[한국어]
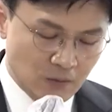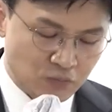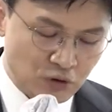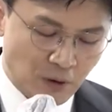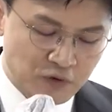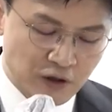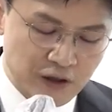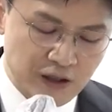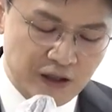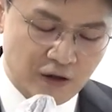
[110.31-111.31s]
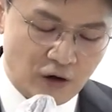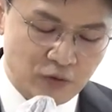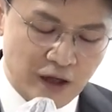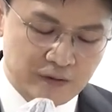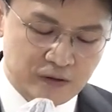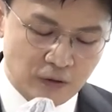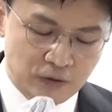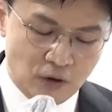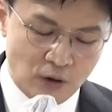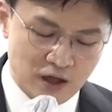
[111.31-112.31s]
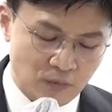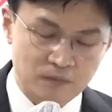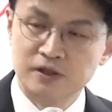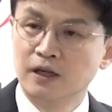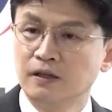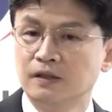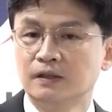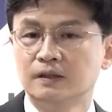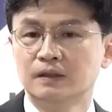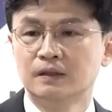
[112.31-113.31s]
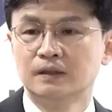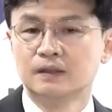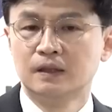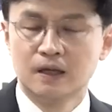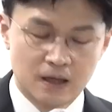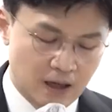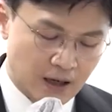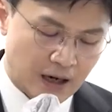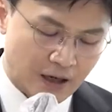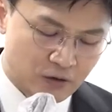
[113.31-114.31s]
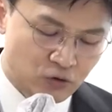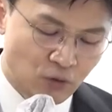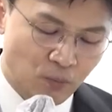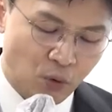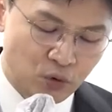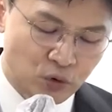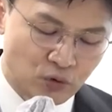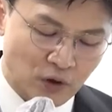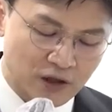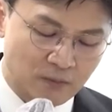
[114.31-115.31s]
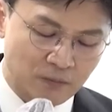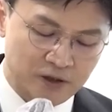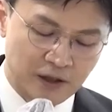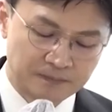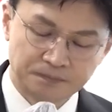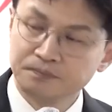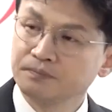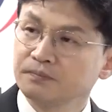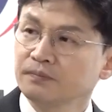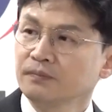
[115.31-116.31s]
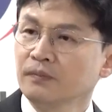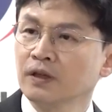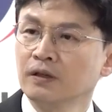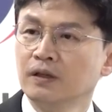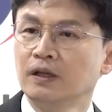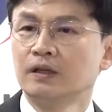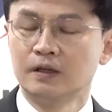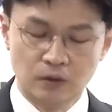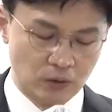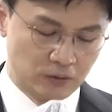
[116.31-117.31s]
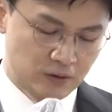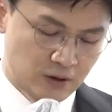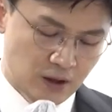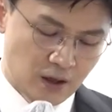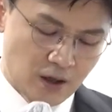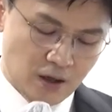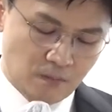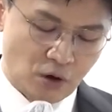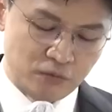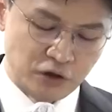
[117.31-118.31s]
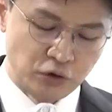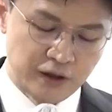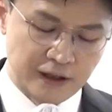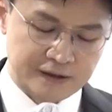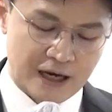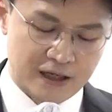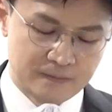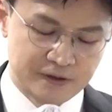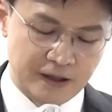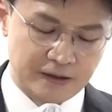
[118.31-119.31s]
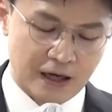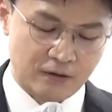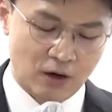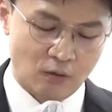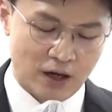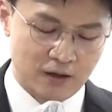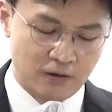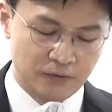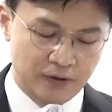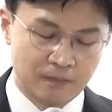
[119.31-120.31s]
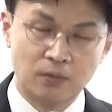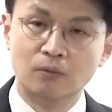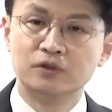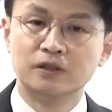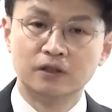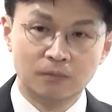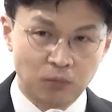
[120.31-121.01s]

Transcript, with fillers: 불법적인 이익이 결부된 선거 관련 범죄, 각종 보조금 관련 범죄, 그리고 범죄 수익이나 자금 세탁과 관련된 범죄 등을